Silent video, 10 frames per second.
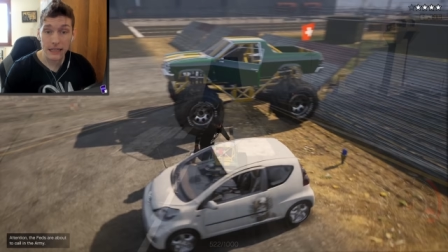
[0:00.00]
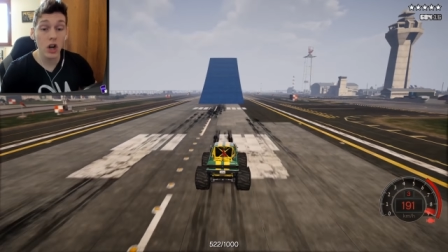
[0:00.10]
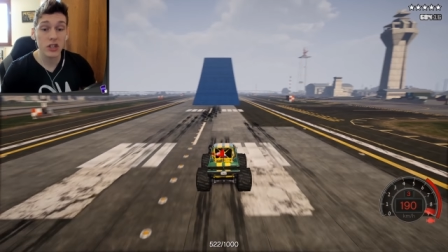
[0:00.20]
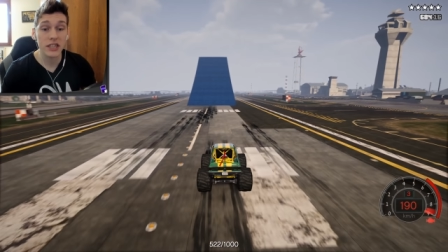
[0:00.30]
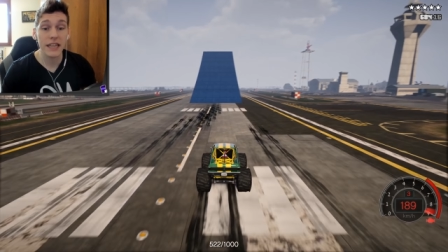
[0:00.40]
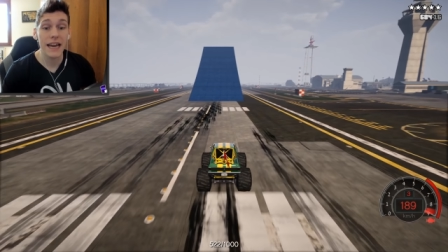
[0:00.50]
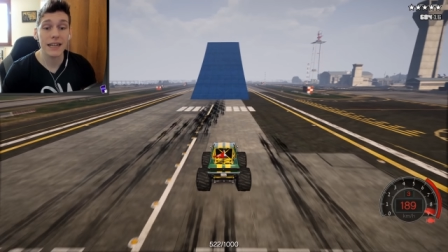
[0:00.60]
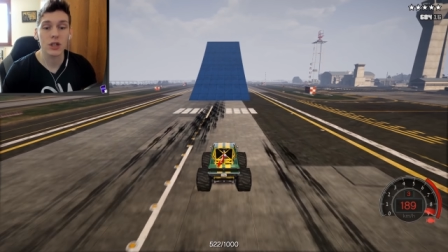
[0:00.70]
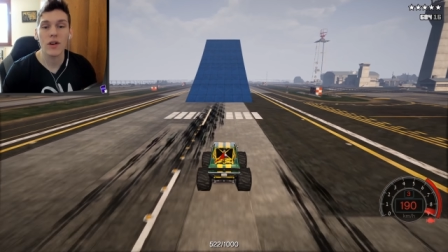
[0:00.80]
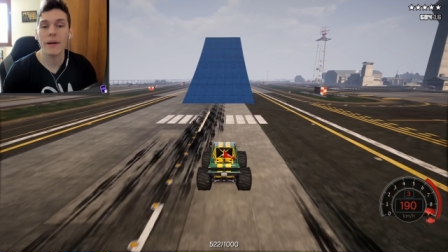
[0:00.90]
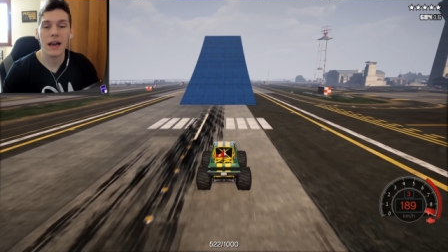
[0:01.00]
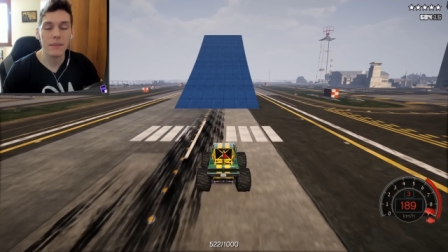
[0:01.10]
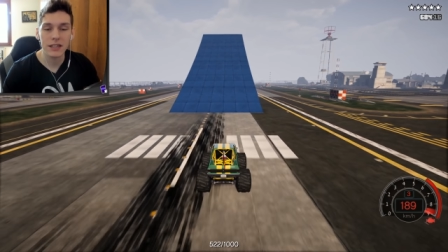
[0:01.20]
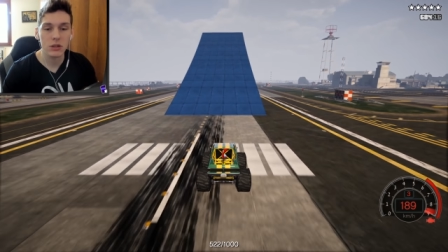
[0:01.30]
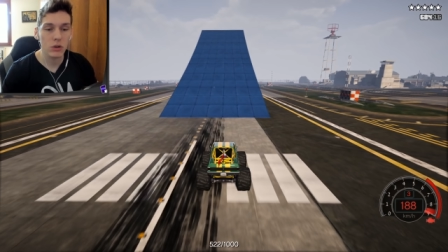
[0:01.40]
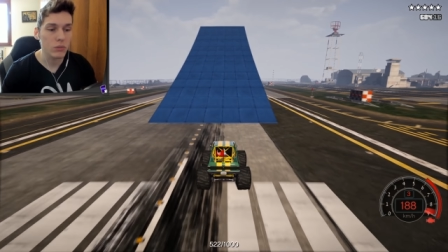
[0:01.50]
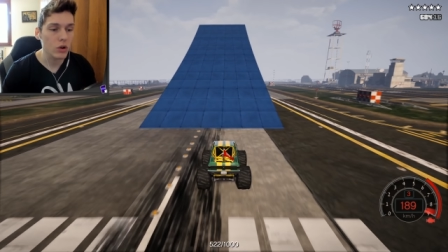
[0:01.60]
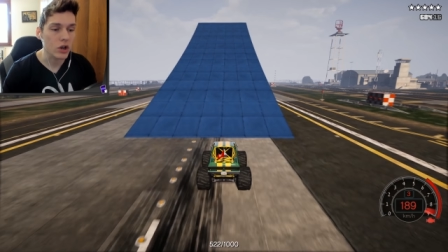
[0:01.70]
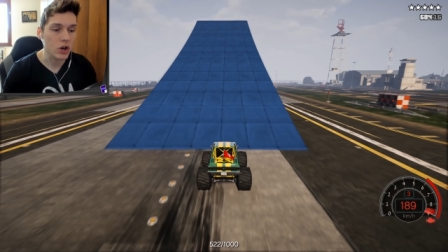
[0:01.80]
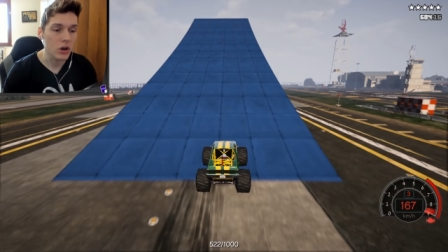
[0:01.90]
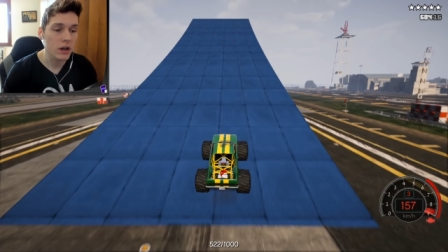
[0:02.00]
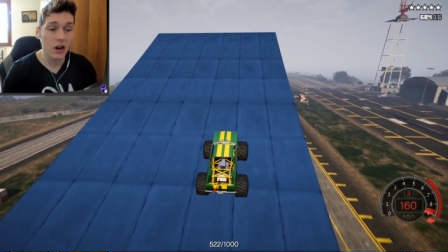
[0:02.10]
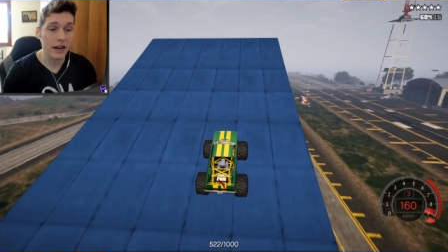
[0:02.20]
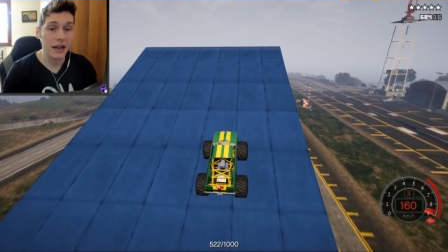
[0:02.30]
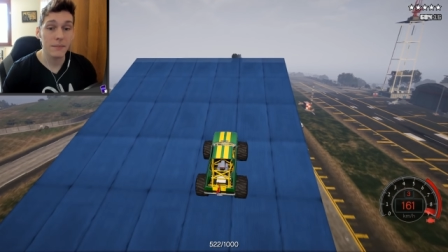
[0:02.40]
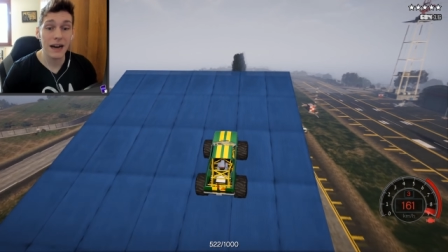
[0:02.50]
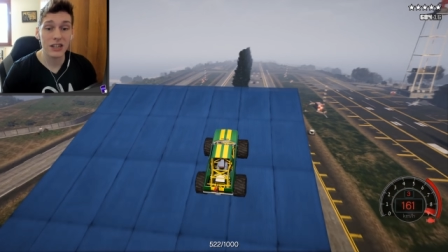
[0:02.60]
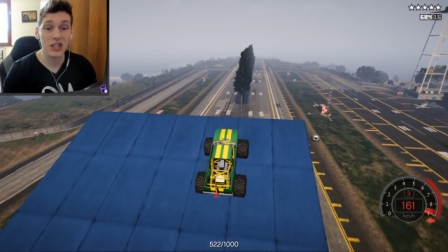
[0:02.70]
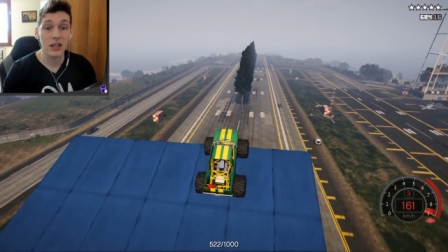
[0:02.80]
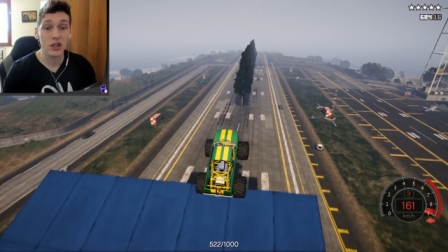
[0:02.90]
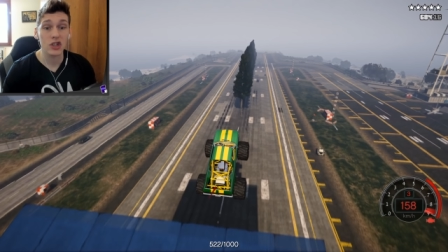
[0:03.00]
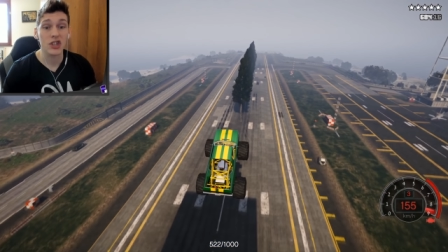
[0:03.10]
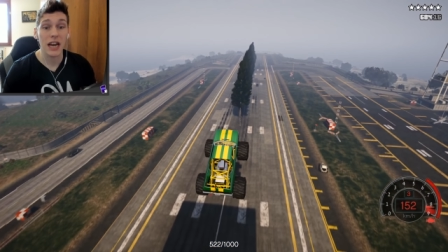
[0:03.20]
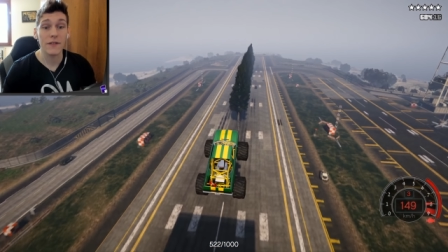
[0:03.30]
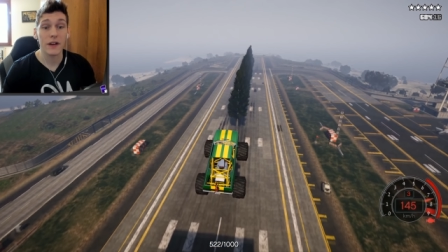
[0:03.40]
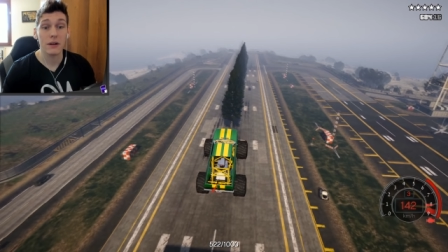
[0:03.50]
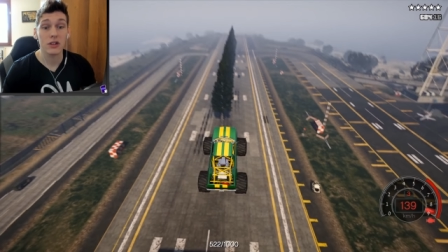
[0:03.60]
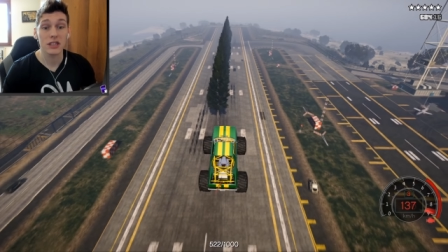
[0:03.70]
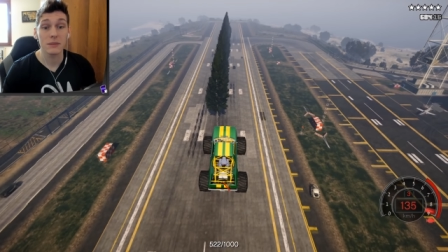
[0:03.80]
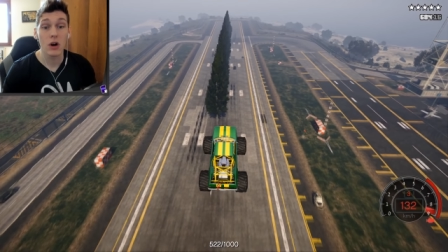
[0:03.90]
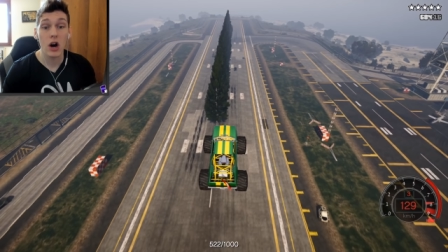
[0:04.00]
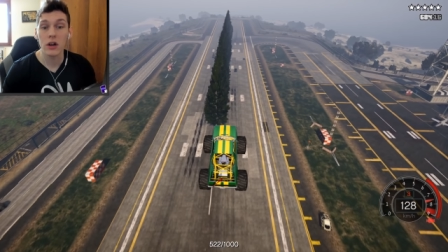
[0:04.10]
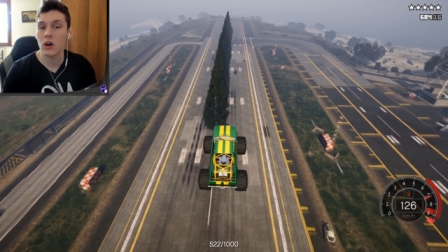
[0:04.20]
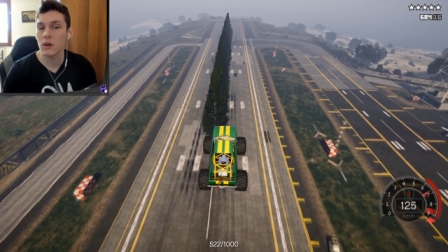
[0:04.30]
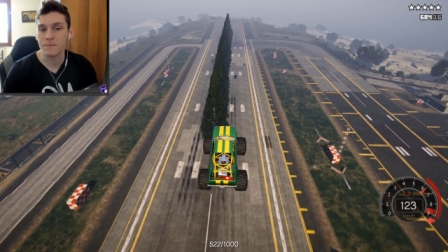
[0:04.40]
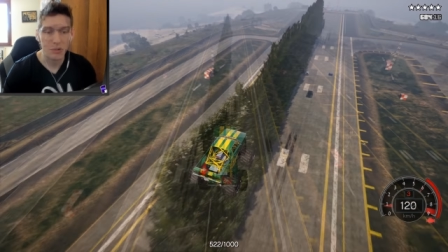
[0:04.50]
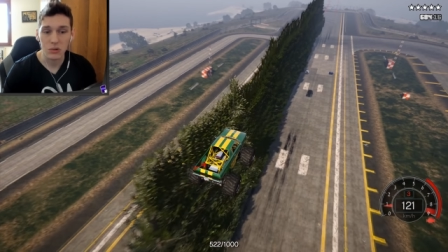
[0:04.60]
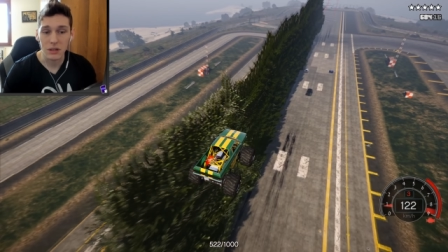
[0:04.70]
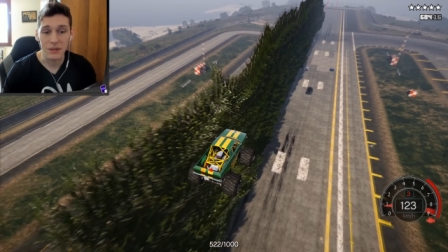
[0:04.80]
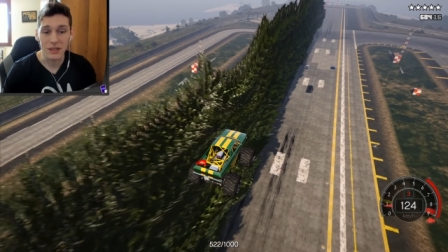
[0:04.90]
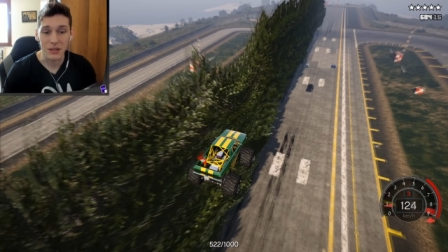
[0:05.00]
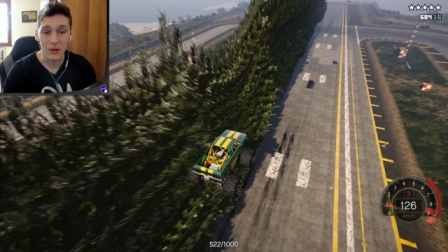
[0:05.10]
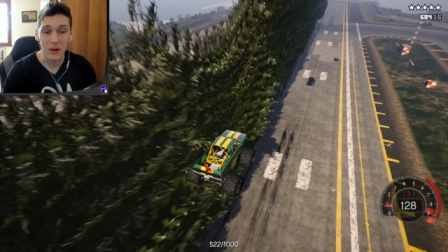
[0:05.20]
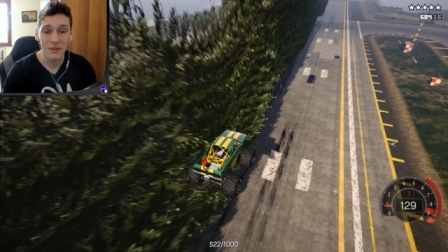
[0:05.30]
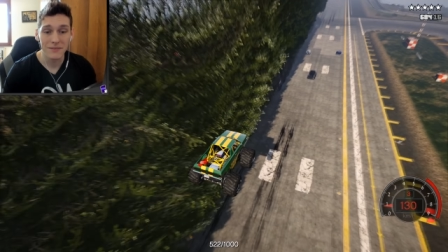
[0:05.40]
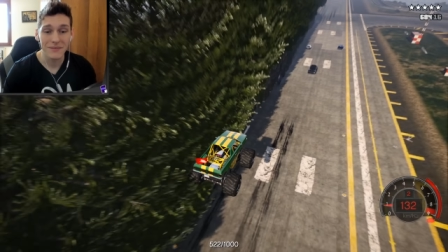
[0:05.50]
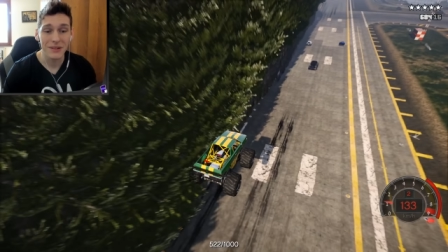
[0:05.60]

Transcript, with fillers: Non l'ho segnato, vabbè, al massimo lo bloccherò. Allora, il Marshall riuscirà a fare qualcosa di buono? Assolutamente no.